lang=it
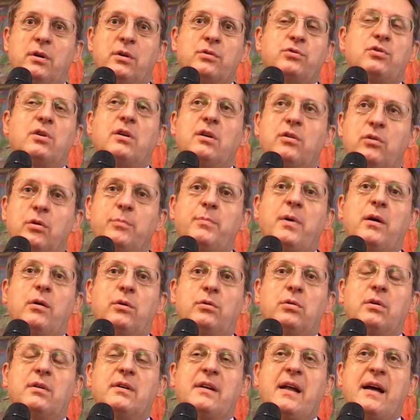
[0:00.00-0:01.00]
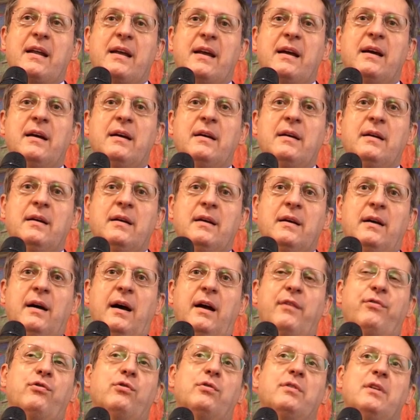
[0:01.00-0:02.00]
Oggi che dobbiamo tornare
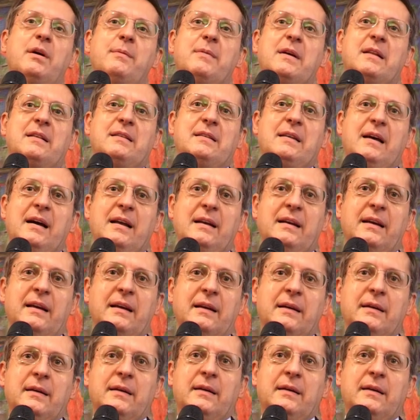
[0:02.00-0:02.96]
ai fondamentali